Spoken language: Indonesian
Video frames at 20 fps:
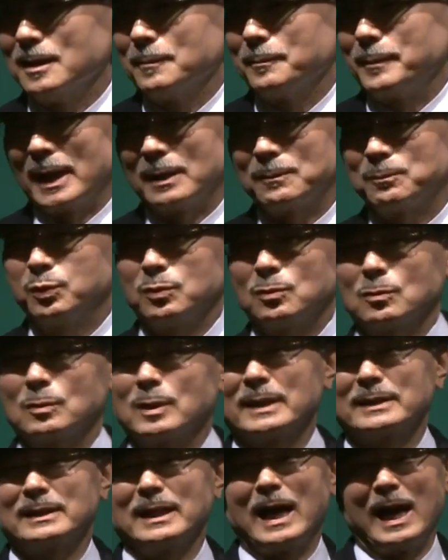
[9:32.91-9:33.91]

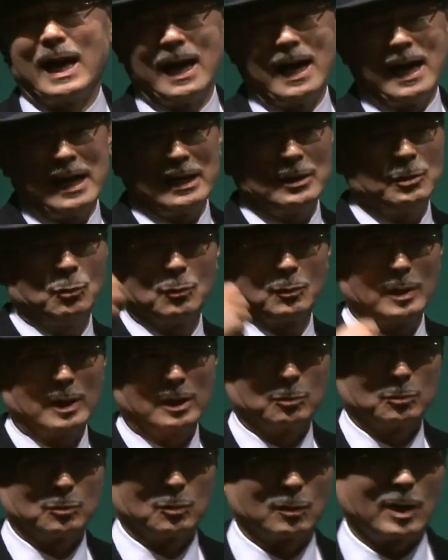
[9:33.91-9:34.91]
hasil dari usaha
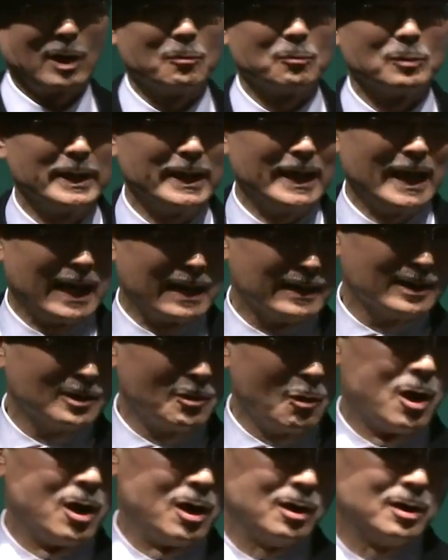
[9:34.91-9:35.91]
Anda, apapun yang
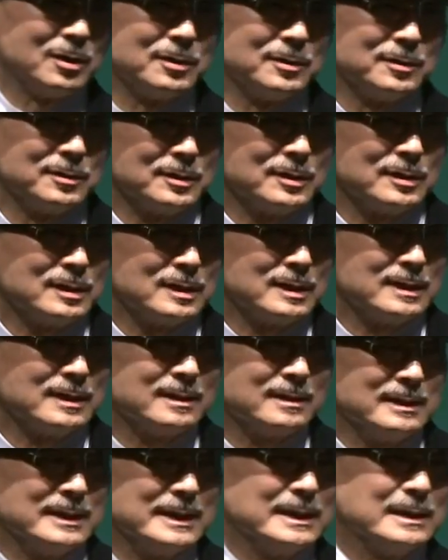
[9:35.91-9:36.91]
Anda lakukan.
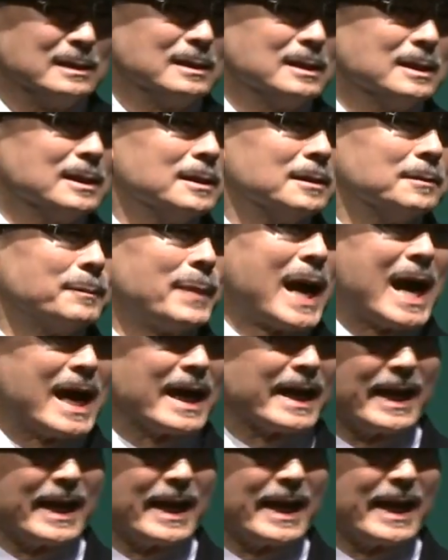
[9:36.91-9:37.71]
Dalam